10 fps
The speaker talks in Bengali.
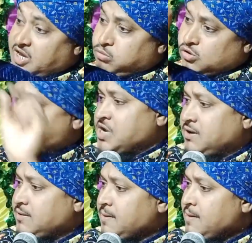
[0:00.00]
নাবিকে
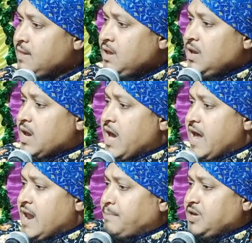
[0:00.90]
বলছেন
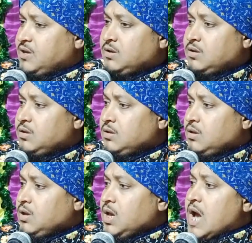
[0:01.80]
এ নাবি
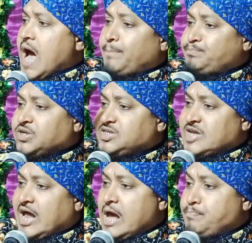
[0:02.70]
আপনি
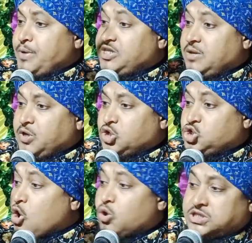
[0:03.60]
সারা পৃথিবীর
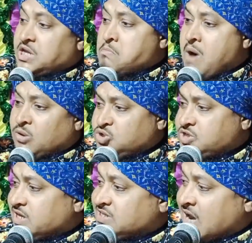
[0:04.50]
জগতের
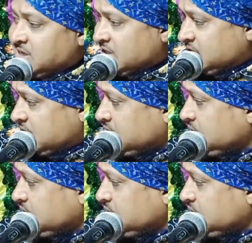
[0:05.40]
মানুষকে জানিয়ে